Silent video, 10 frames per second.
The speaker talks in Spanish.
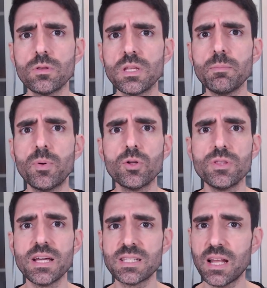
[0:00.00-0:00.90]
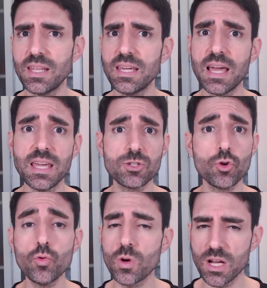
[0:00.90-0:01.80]
tipo de estrategia y eso
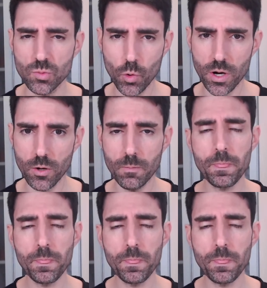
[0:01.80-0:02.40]
nunca es bueno